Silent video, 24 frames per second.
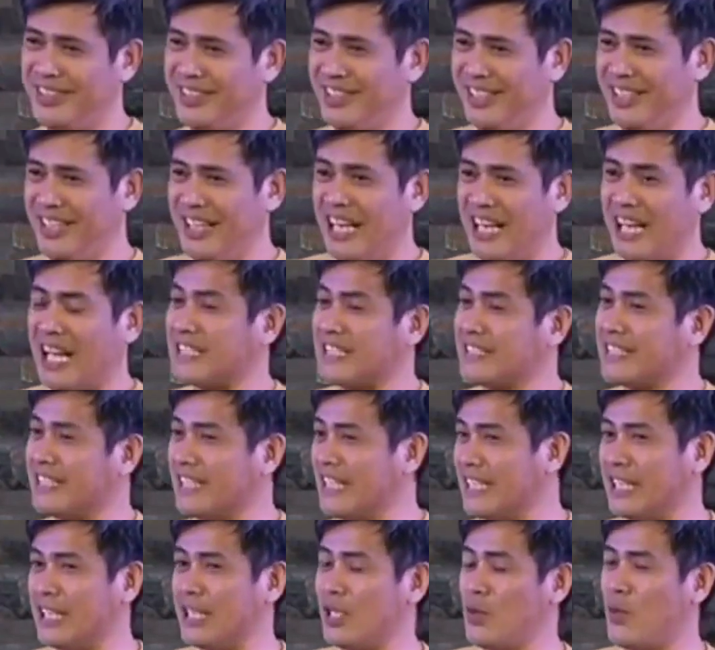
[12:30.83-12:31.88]
Kasi
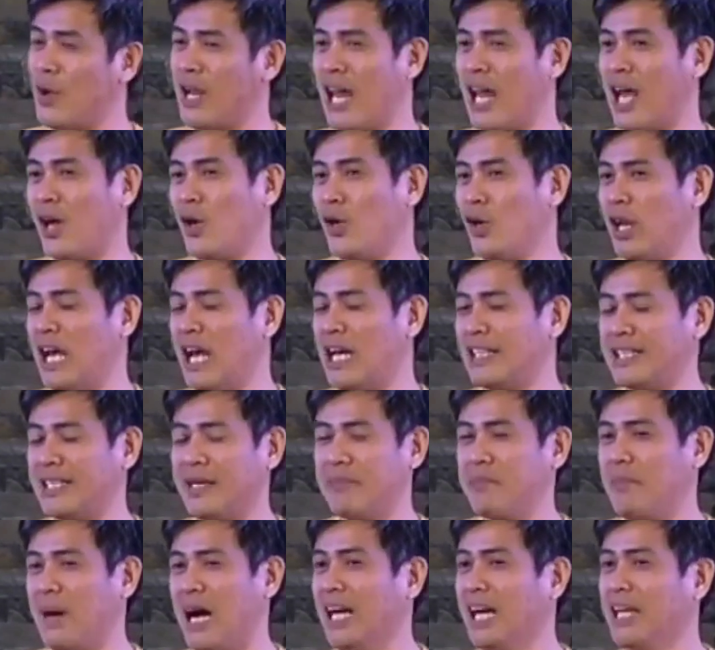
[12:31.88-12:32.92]
naniniwala ako, lahat ng
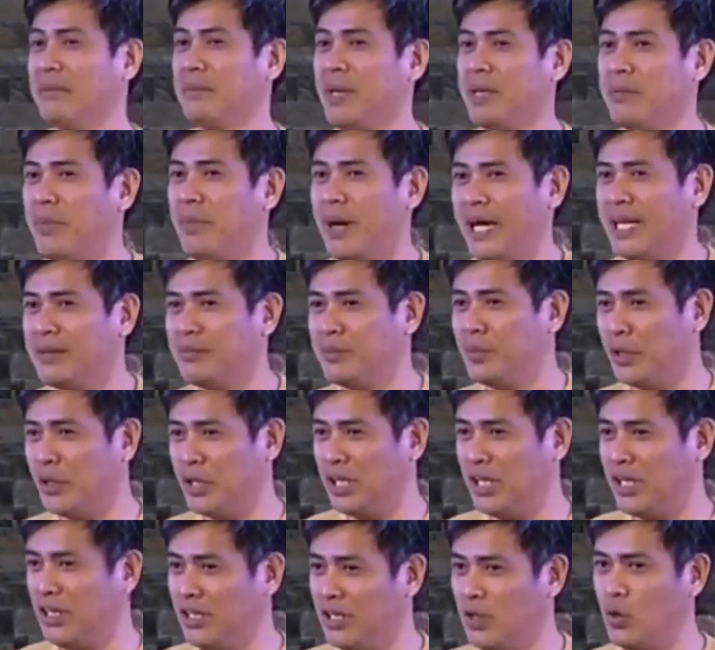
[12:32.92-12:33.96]
bahay may
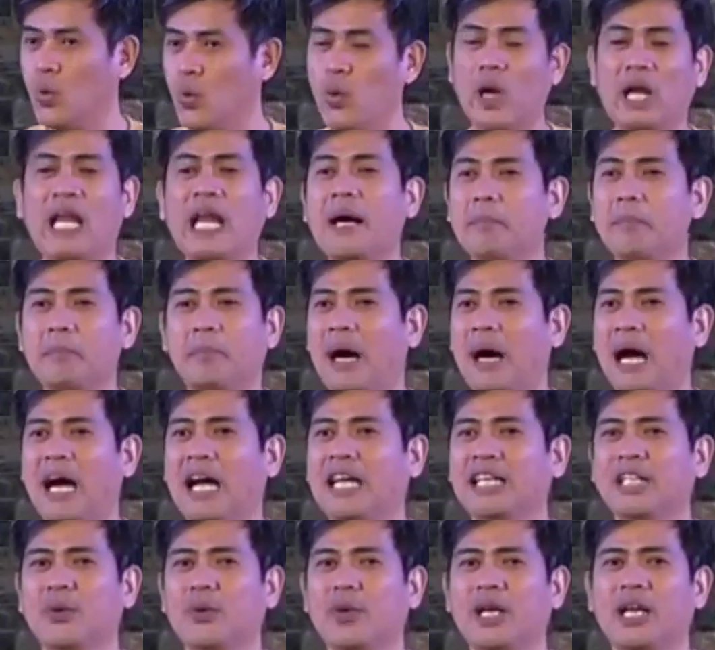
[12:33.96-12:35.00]
Bible. Walang bahay
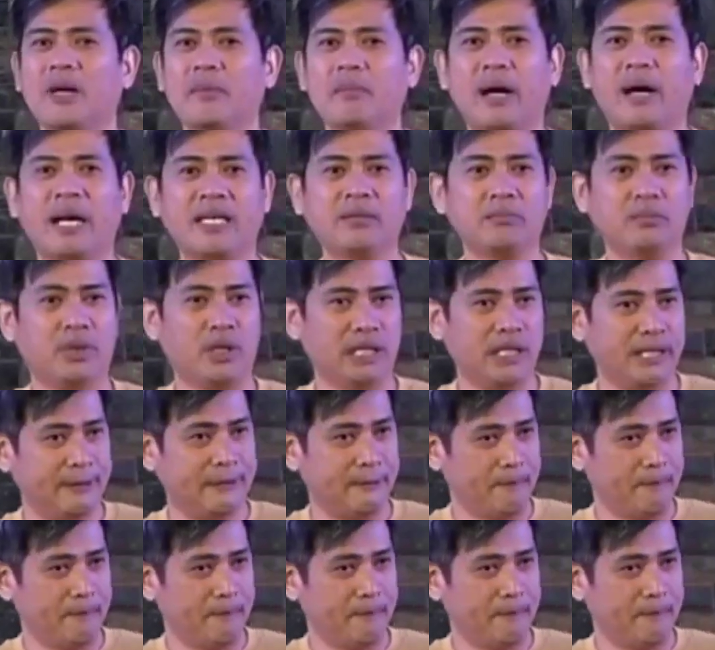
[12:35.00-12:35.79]
na walang Bible.